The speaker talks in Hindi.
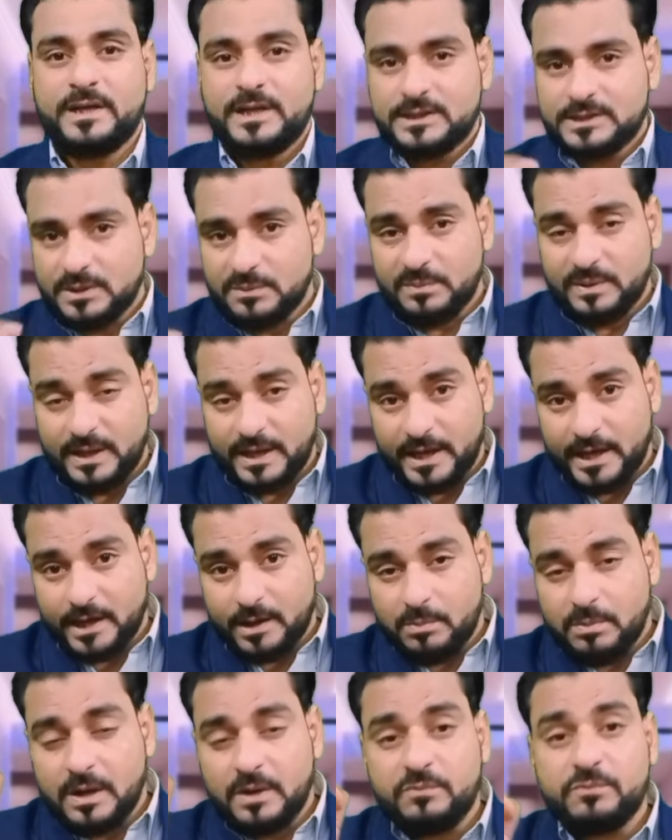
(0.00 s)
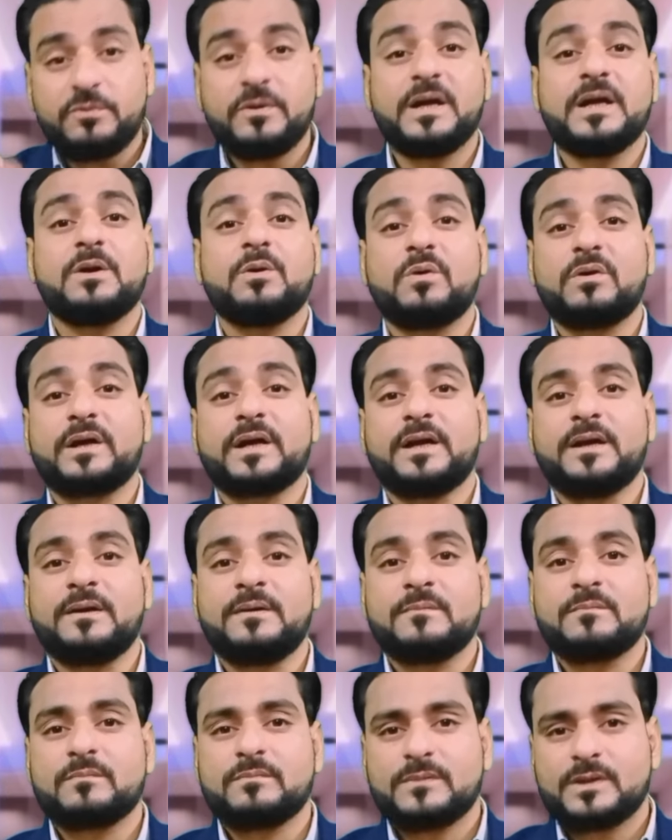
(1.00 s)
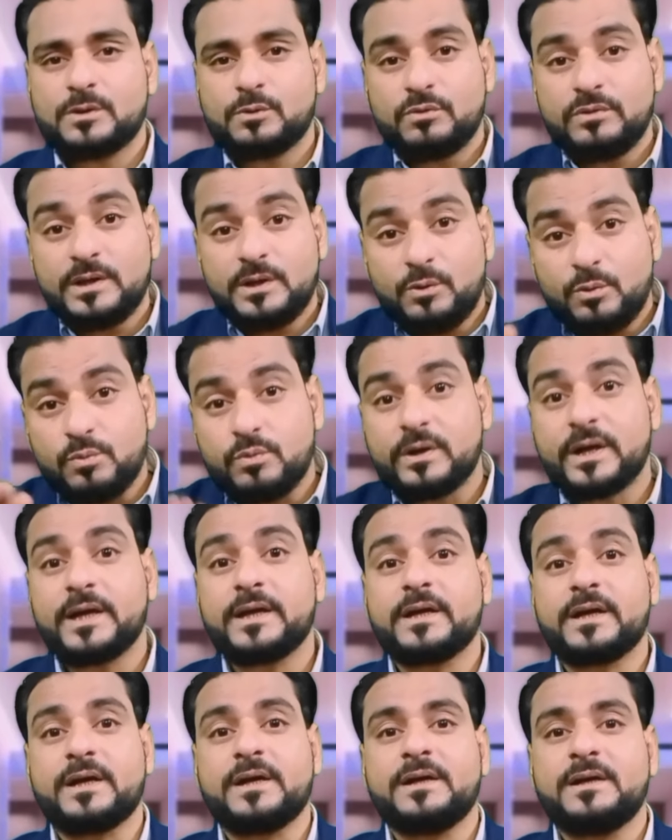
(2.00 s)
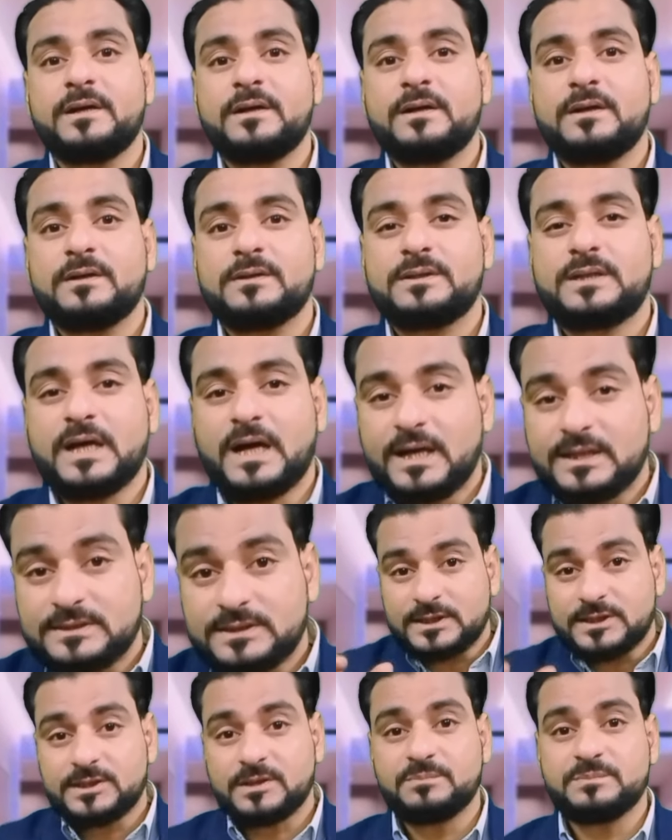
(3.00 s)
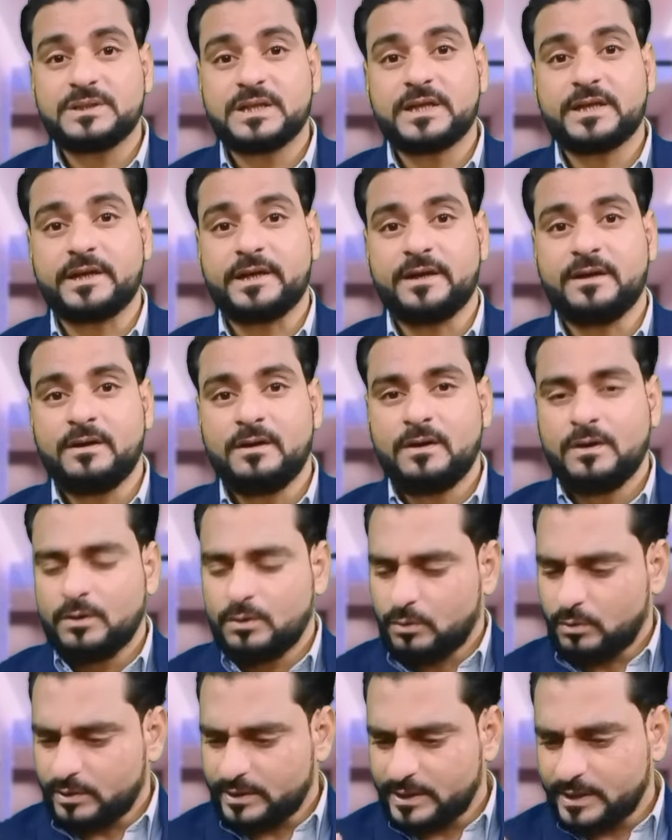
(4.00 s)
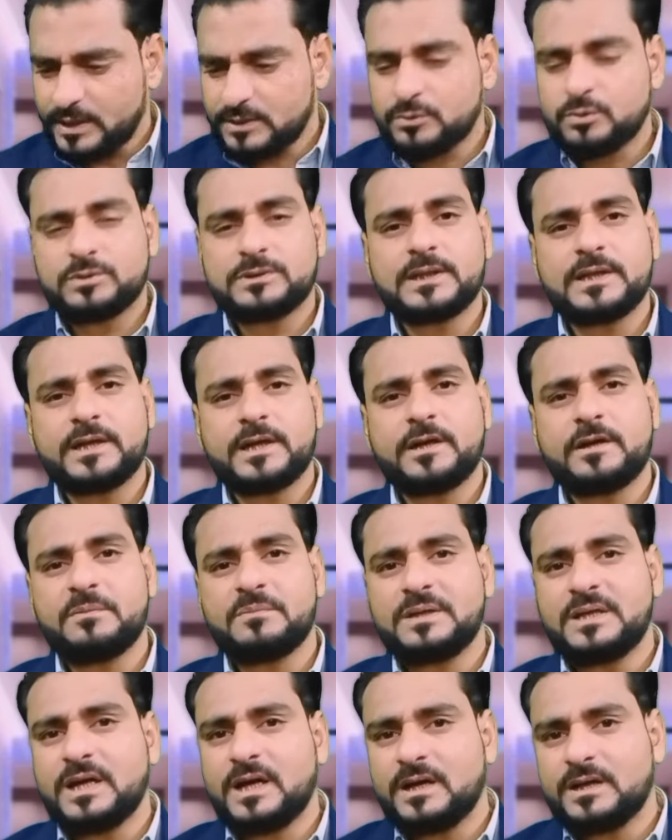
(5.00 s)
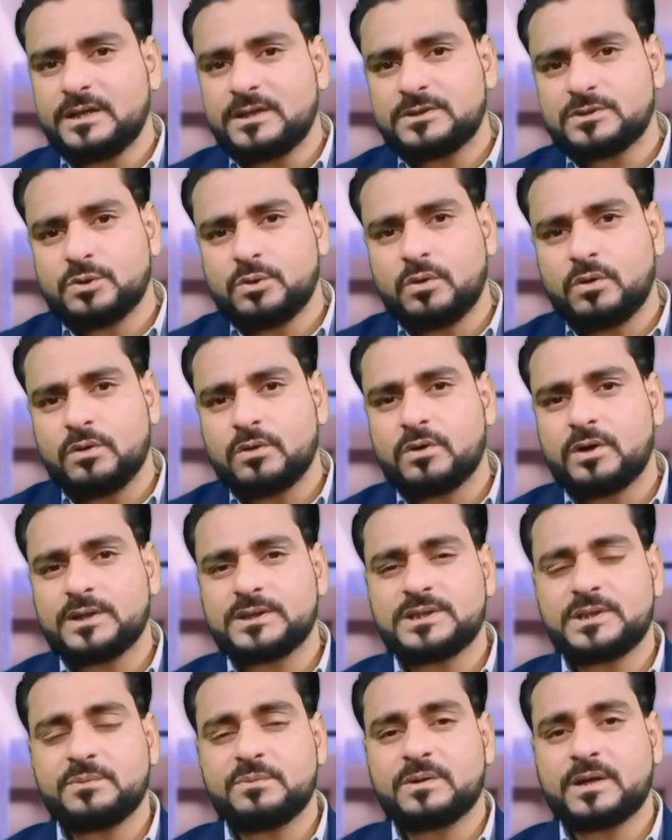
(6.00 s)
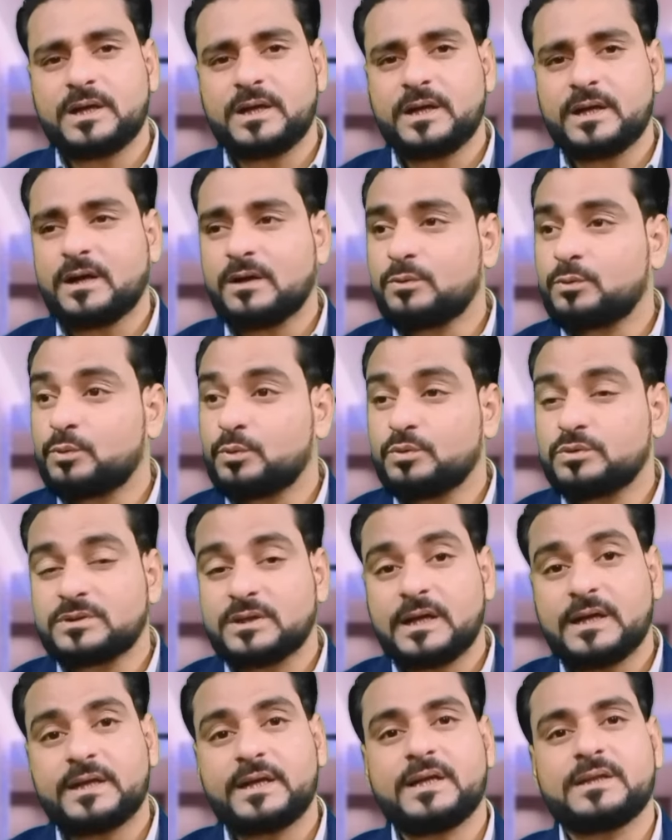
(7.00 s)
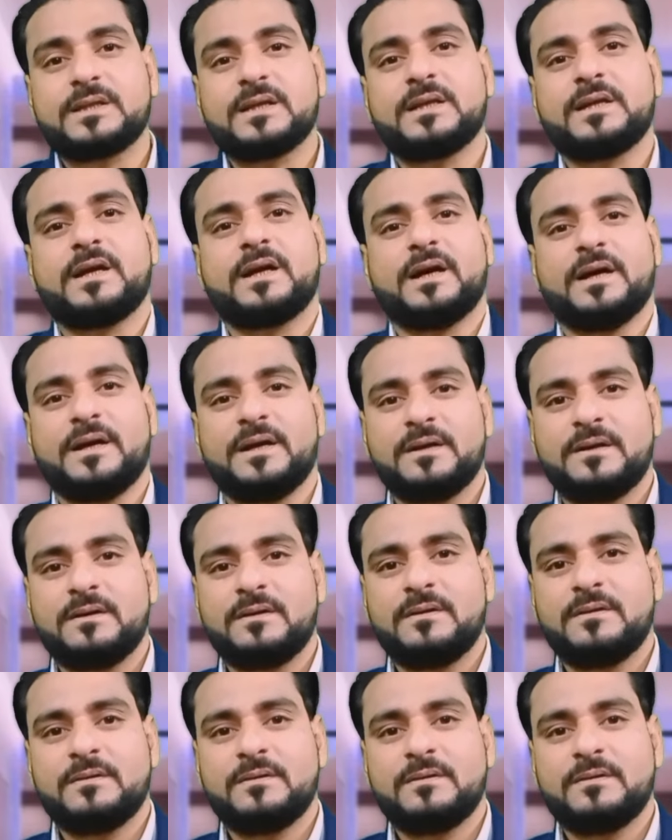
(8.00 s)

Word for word: ये जब एक बार फेल होंगे तो ये रुकेंगे ध्यान से समझेंगे और ये सोचेंगे कि भैया इस गोल को अचीव करने का दूसरा क्या तरीका है